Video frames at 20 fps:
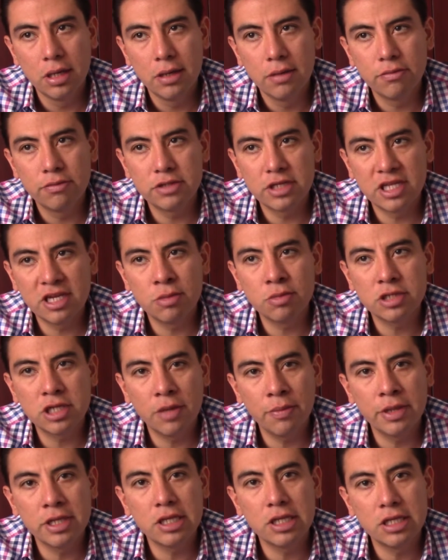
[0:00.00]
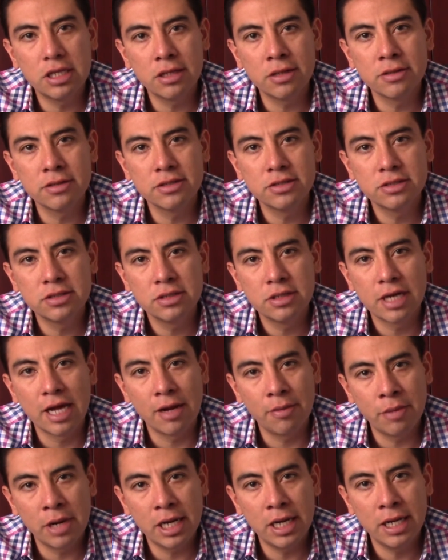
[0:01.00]
pues tendremos que mantenernos al
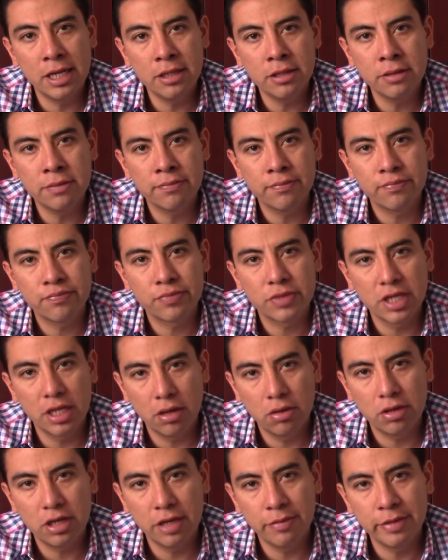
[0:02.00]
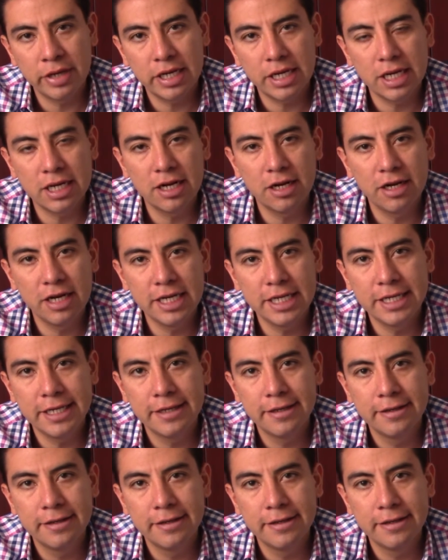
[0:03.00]
margen de lo que marca la ley.